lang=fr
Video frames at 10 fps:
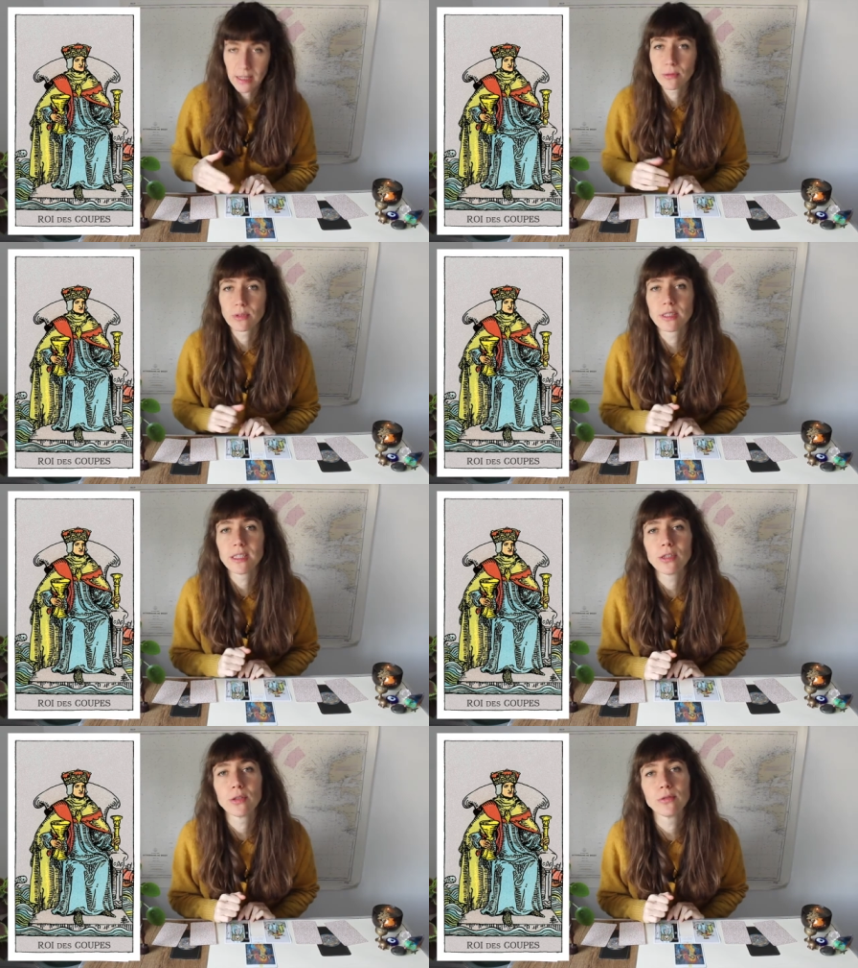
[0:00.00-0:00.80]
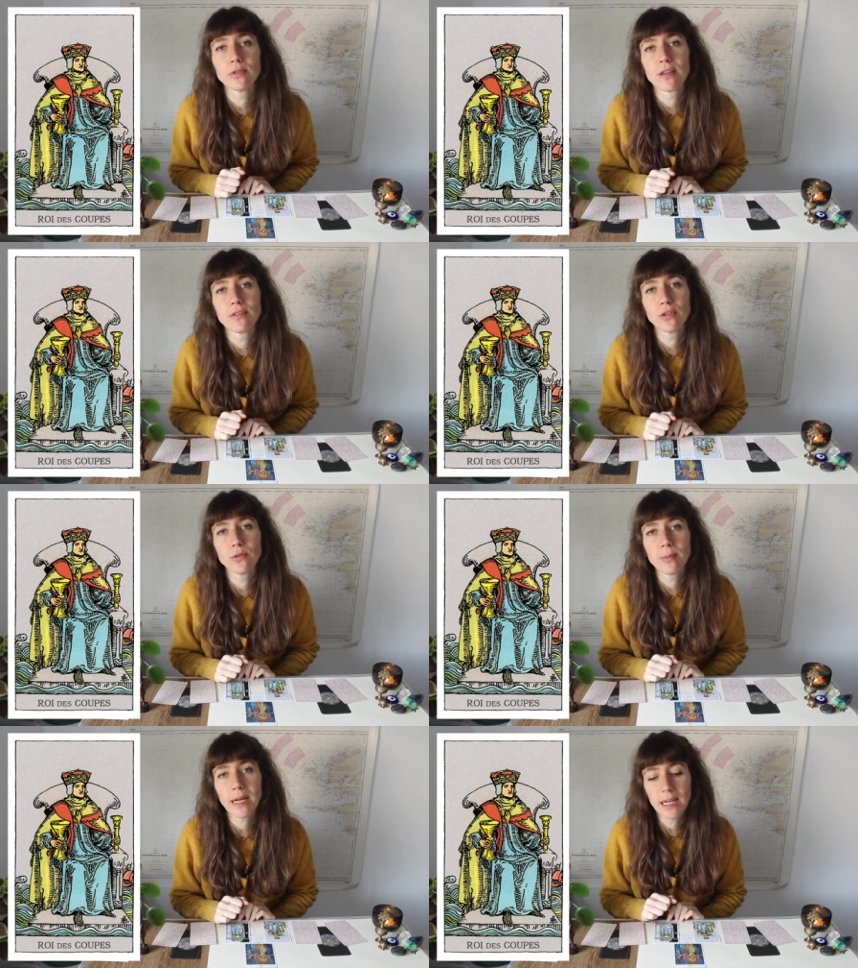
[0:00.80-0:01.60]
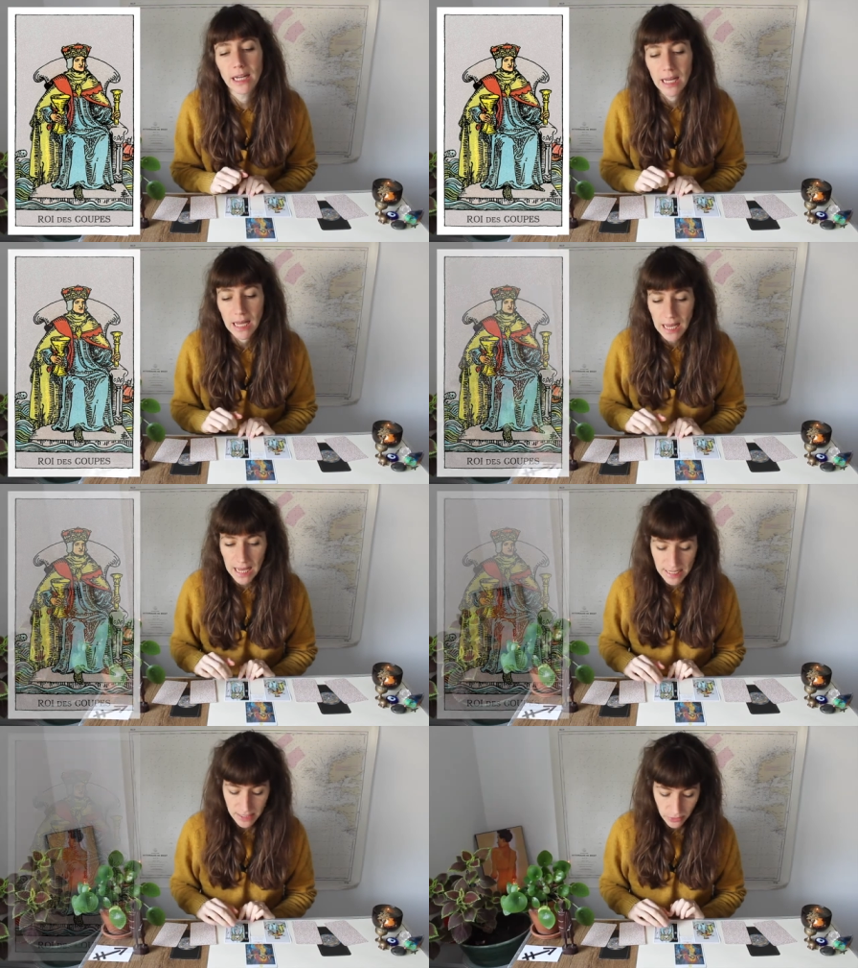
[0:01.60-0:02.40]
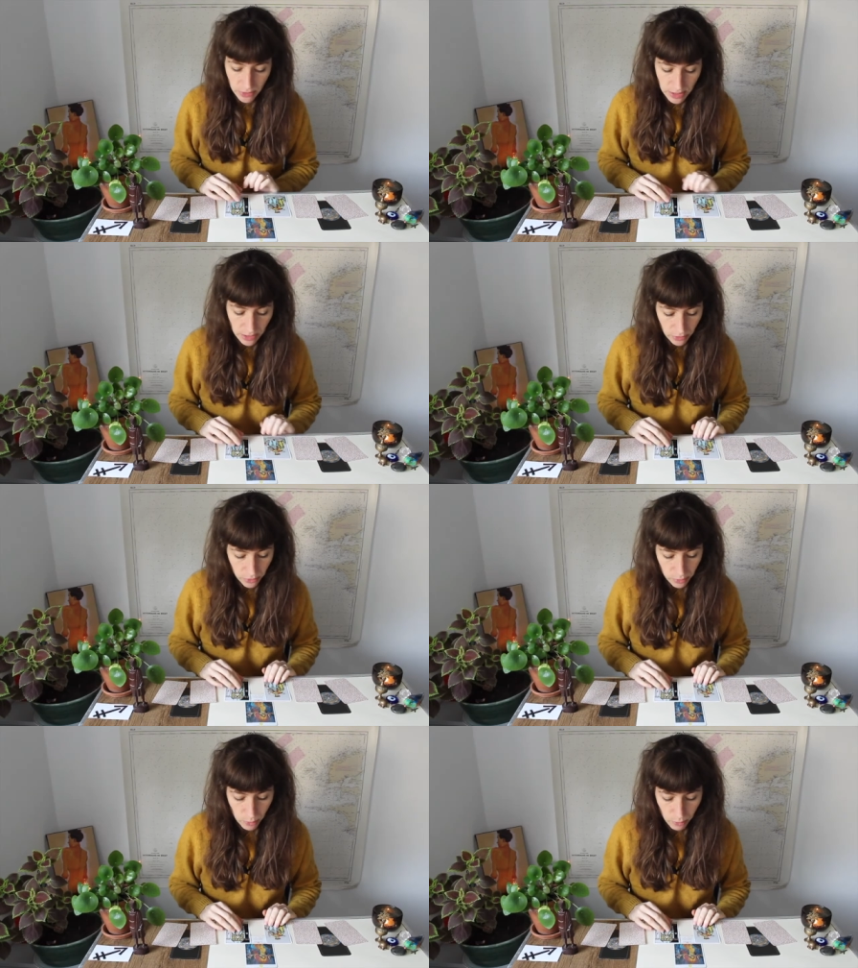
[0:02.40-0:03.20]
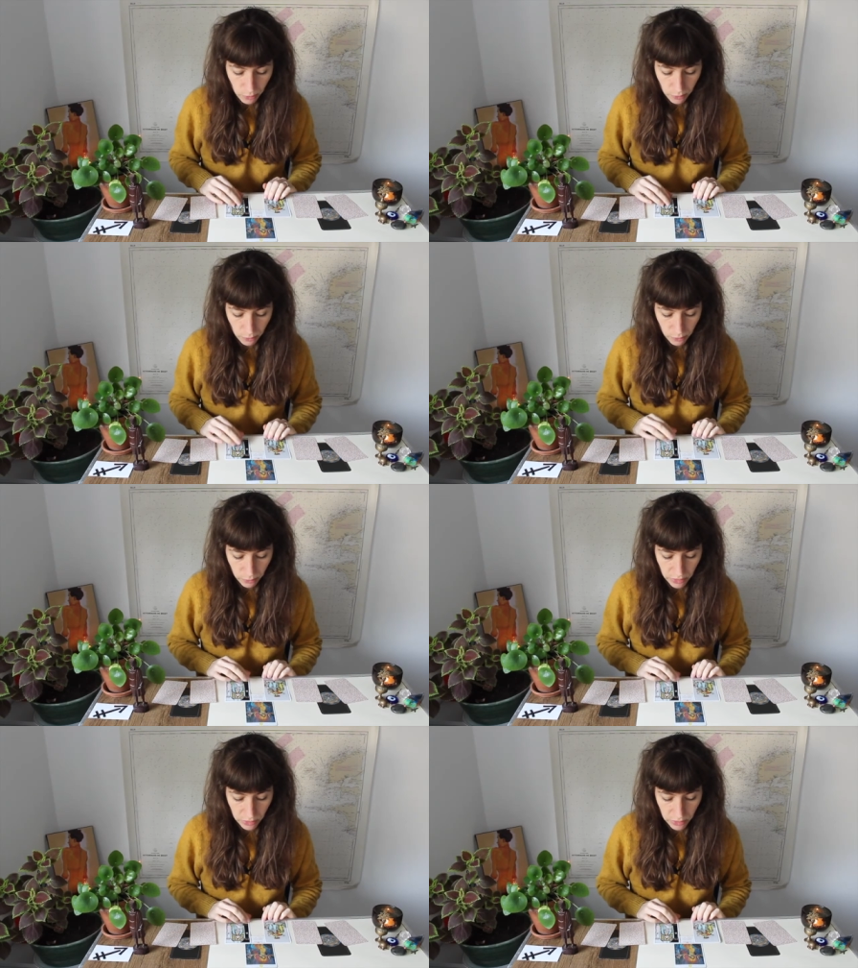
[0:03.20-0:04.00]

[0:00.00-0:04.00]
là qu'on disait que vous avez du mal à sentir en ce moment, que vous,